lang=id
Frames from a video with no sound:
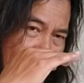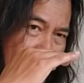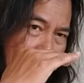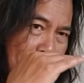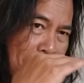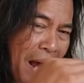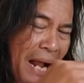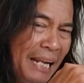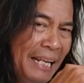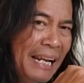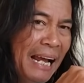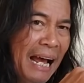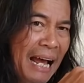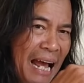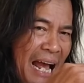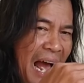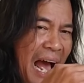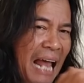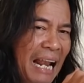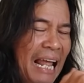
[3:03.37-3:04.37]

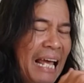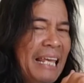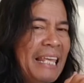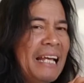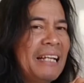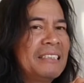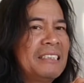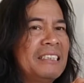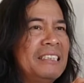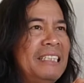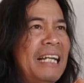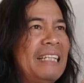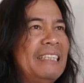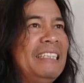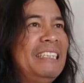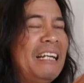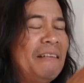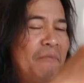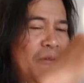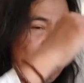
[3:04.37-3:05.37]
kepada Allah yang
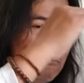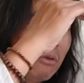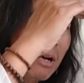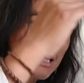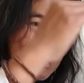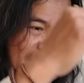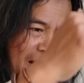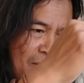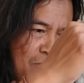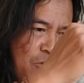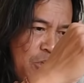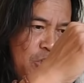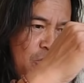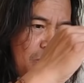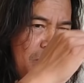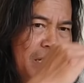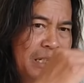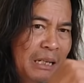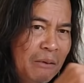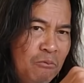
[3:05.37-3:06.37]
sejati yang membuat kamu
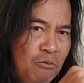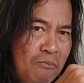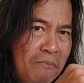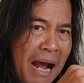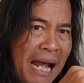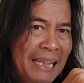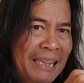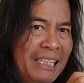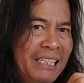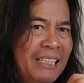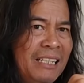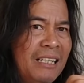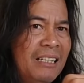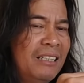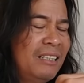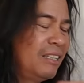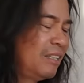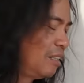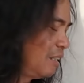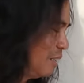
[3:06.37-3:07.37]
hidup dan kamu mati
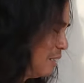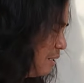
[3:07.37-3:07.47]
nanti.